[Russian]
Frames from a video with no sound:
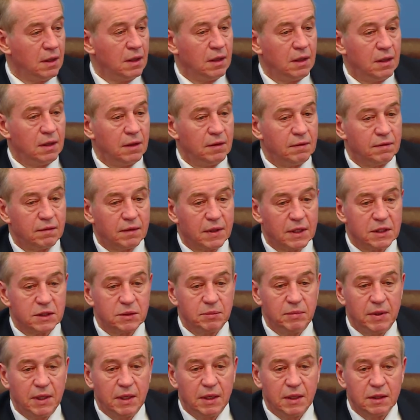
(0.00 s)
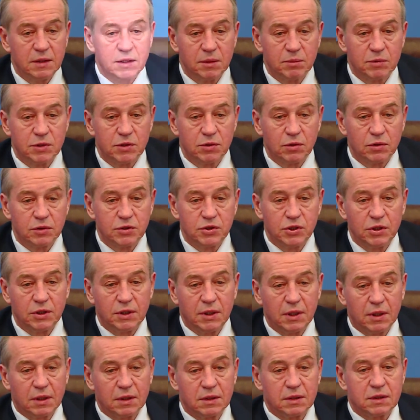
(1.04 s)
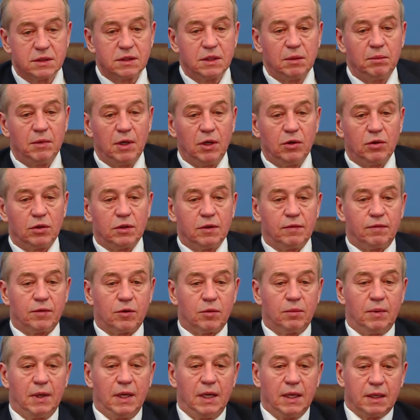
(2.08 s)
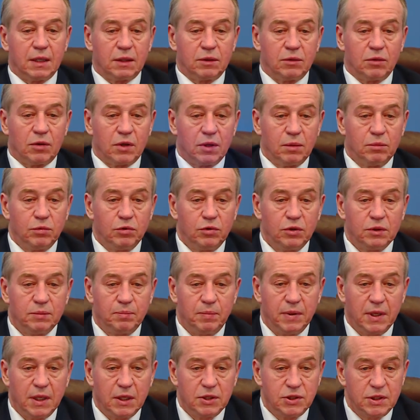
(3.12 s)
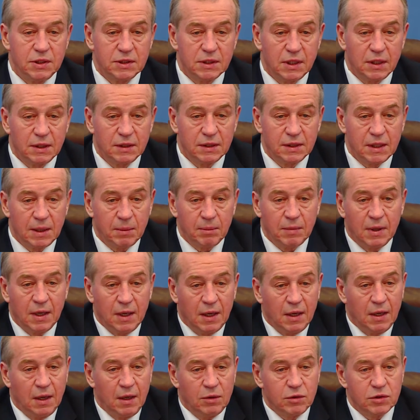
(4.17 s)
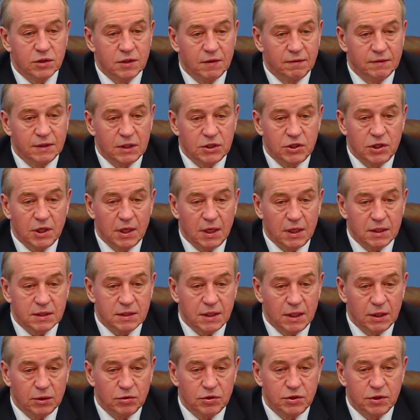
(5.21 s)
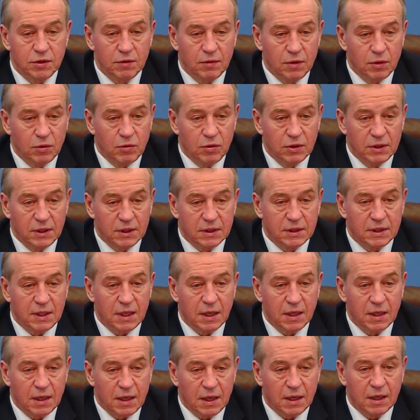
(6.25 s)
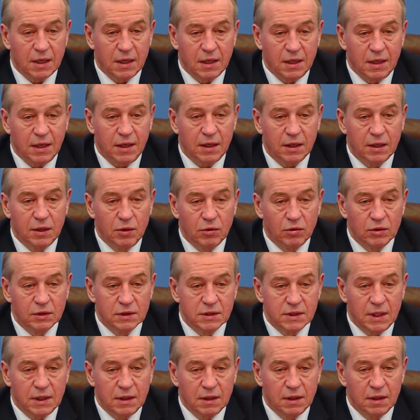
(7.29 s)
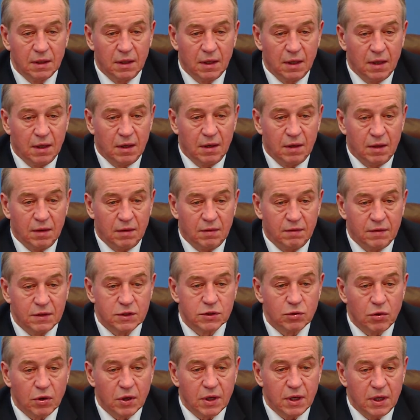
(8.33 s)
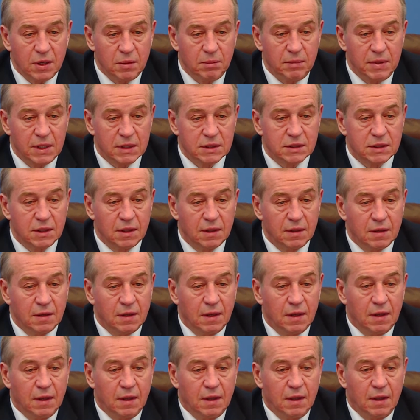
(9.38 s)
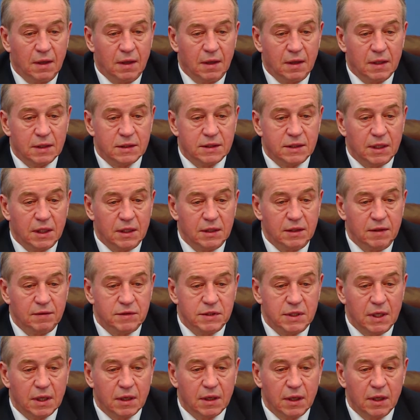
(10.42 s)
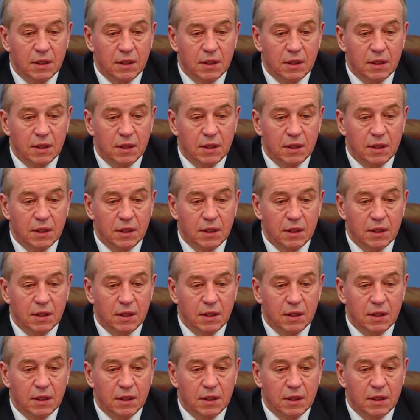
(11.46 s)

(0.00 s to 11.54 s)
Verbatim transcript: э, в размере 714 миллионов рублей, который будет перечислен нам уже в начале следующего года, так как регион занял высокое место э, среди всех